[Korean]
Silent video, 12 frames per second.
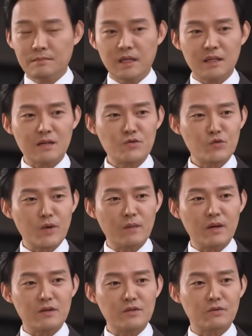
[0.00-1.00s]
매달
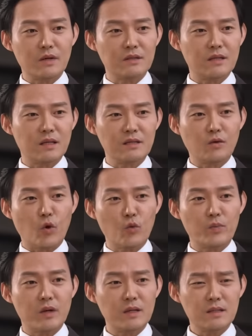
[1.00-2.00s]
수백만 원씩 되는 애들
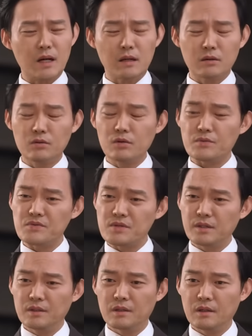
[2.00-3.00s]
교육비까지 갈 것도
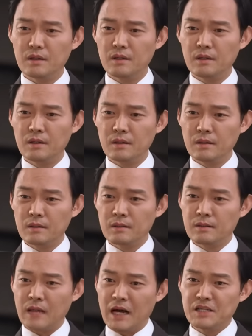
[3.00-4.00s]
없어
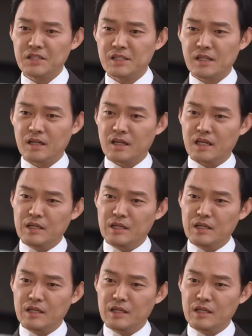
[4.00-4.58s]
당신 하나